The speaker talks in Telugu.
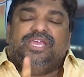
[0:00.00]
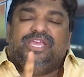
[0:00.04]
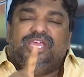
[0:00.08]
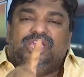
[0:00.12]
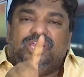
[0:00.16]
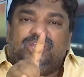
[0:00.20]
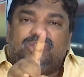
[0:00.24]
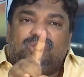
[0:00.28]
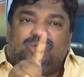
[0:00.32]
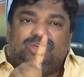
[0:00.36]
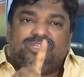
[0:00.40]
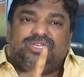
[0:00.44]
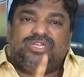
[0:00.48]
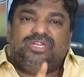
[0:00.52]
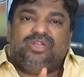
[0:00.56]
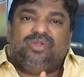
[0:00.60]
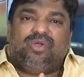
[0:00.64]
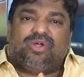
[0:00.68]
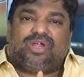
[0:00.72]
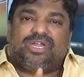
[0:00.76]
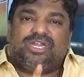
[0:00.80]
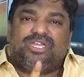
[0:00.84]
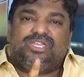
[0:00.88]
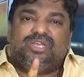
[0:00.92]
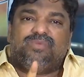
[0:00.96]
ఈరోజు నేను
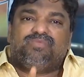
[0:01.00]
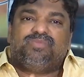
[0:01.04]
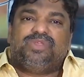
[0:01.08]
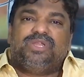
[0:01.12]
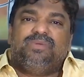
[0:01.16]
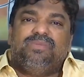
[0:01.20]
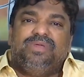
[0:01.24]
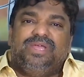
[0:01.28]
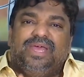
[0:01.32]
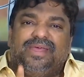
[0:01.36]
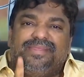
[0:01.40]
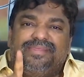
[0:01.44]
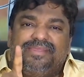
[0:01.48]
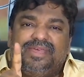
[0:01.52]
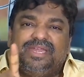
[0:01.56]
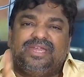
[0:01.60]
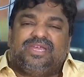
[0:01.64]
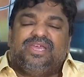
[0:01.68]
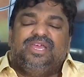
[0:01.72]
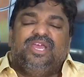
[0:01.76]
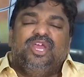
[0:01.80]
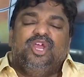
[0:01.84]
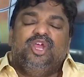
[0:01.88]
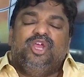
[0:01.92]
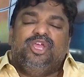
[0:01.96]
ఒకటే చెప్తాను మీ
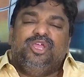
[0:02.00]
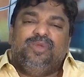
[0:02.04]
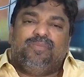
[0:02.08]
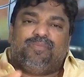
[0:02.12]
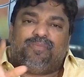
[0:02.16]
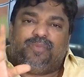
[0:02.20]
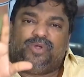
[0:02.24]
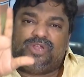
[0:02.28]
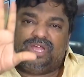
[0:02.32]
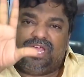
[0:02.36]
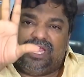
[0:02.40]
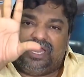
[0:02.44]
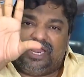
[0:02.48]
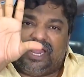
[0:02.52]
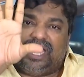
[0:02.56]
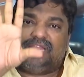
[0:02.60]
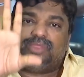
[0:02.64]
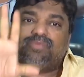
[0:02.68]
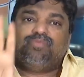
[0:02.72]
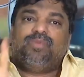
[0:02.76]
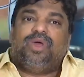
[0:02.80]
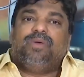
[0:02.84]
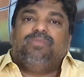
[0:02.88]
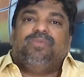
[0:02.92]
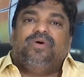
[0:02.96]
అందరికీ ఇప్పటికైనా
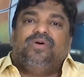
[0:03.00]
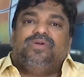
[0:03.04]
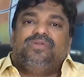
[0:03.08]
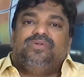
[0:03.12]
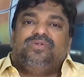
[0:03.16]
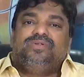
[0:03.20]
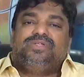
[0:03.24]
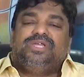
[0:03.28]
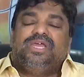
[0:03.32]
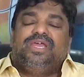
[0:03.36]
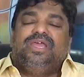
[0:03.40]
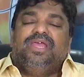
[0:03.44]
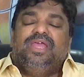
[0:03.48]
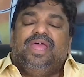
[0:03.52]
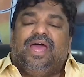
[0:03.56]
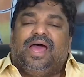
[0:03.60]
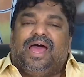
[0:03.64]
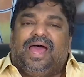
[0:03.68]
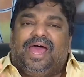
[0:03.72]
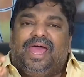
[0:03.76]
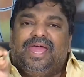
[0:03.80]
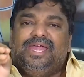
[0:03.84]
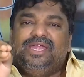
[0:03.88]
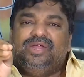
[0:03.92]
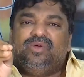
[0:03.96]
ఆత్మాభిమానం ఉంటే
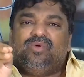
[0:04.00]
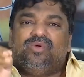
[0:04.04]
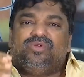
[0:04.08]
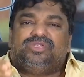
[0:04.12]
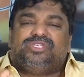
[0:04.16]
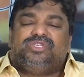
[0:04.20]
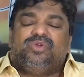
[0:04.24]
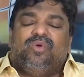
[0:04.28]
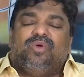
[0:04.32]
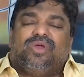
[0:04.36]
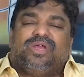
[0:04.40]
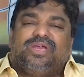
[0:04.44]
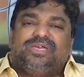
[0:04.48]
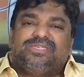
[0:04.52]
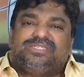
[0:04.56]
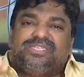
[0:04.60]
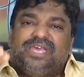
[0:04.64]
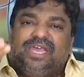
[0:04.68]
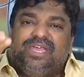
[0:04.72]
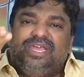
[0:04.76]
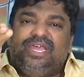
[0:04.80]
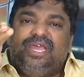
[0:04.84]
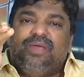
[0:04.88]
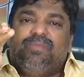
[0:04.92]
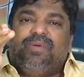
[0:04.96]
ఆయనకు వచ్చి ఒక్క
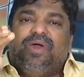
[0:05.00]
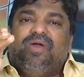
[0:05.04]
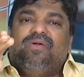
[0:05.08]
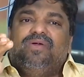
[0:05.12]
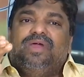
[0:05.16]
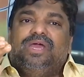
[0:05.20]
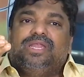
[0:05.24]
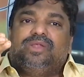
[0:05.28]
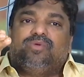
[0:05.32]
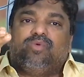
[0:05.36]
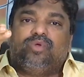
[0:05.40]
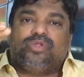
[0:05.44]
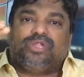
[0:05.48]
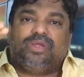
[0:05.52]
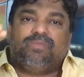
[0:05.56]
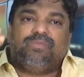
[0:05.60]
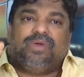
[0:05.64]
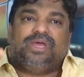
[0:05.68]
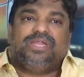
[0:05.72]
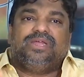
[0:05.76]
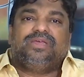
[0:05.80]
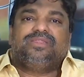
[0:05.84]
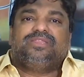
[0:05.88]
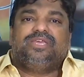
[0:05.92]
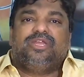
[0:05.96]
సంఘీభావం గల
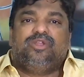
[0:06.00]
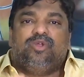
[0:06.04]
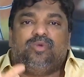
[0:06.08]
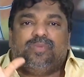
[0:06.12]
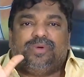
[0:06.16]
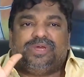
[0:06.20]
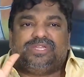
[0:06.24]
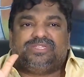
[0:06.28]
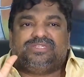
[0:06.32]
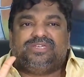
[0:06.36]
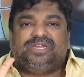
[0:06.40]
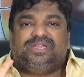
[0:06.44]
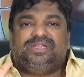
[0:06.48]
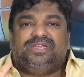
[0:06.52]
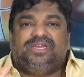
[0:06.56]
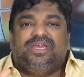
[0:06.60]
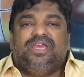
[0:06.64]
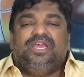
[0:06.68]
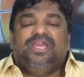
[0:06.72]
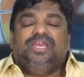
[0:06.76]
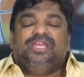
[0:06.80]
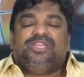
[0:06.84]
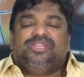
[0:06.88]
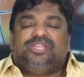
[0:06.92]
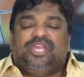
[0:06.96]
కుటుంబానికి తెలుగుపరచండి
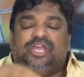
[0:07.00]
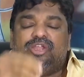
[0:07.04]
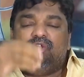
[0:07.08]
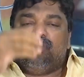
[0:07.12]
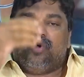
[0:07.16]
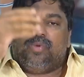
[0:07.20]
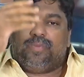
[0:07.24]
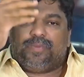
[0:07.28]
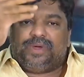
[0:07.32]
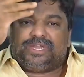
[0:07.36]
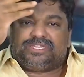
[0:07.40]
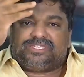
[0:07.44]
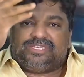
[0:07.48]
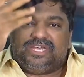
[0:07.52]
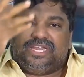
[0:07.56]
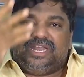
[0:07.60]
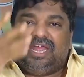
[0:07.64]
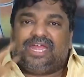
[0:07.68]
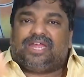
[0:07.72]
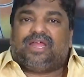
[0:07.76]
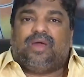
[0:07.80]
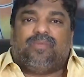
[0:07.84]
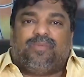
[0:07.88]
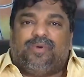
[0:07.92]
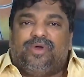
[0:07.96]

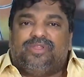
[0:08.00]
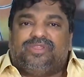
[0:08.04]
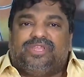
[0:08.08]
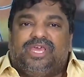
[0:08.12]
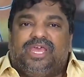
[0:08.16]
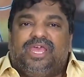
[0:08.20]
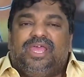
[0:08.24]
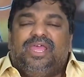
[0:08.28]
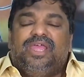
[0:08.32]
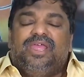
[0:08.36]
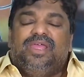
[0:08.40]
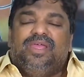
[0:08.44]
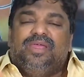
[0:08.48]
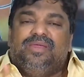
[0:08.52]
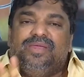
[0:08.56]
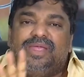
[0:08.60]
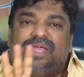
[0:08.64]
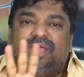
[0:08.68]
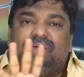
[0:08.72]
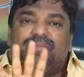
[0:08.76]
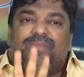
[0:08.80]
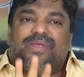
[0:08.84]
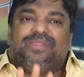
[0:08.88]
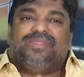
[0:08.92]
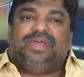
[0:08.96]
తెలుగుపరచలేకపోతే ఇక
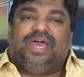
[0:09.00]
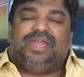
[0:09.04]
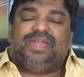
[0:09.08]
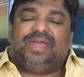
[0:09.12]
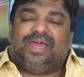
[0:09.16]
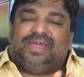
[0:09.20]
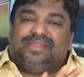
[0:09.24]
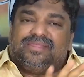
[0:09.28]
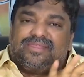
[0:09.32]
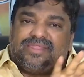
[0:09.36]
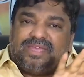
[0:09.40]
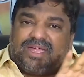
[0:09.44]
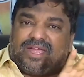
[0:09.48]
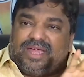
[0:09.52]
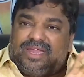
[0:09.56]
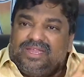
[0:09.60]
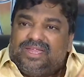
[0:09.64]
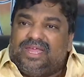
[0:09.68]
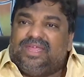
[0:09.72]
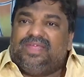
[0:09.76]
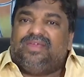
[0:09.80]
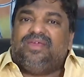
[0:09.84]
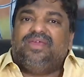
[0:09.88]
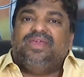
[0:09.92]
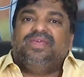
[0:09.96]
దానికి
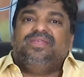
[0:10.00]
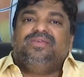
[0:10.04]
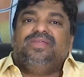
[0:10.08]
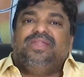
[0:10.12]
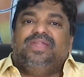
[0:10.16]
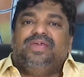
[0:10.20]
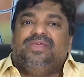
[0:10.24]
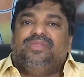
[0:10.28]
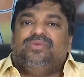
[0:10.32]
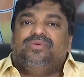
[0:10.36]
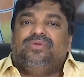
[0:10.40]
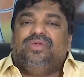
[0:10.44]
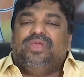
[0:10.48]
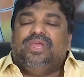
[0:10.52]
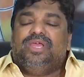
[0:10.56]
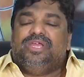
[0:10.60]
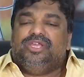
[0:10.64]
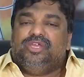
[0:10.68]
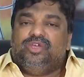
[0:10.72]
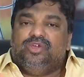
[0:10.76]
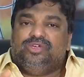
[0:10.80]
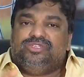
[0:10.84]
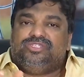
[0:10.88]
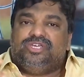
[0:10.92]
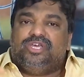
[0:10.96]
అంతకన్నా ఇంకా ఏది లేదు
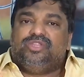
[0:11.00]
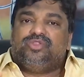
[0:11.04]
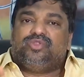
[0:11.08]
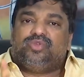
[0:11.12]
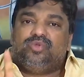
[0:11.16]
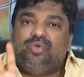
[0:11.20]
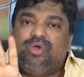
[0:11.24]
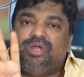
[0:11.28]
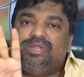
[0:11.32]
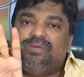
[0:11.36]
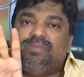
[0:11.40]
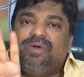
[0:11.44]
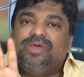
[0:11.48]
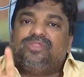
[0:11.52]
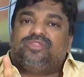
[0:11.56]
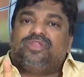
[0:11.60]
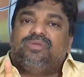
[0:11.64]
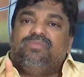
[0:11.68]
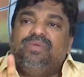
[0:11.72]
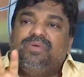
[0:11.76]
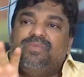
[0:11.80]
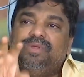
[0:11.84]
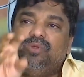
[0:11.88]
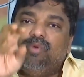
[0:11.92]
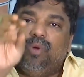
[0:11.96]
యూజన్ త్రూ అని మాత్రం
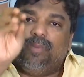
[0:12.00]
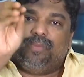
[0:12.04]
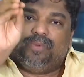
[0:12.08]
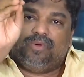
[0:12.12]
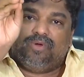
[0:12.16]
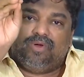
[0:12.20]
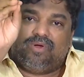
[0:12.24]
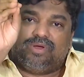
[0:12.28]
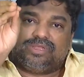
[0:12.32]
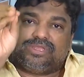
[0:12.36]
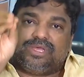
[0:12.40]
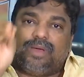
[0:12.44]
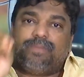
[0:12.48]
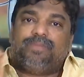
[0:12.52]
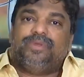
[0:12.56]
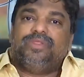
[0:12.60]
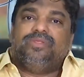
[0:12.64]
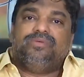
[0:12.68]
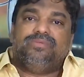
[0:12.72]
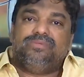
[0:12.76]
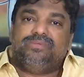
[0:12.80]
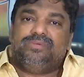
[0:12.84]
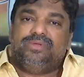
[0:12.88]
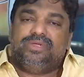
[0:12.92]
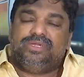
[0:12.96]
మిమ్మల్ని ఒప్పుకోక
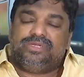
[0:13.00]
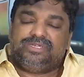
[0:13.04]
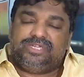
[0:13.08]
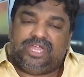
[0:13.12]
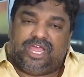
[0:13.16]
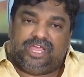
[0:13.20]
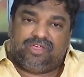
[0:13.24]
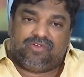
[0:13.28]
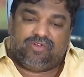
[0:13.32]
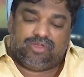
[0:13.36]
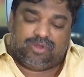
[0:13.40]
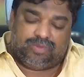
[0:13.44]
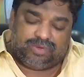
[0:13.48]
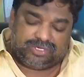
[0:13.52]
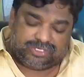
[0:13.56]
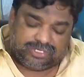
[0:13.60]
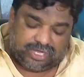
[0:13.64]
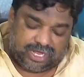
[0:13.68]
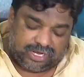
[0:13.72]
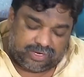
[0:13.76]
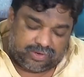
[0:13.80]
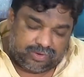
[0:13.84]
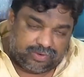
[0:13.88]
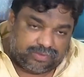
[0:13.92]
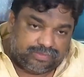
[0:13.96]
తప్పదు థ్యాంక్ యూ వెరీ మచ్
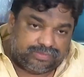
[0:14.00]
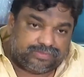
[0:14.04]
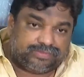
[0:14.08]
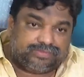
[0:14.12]
థ్యాంక్ యూ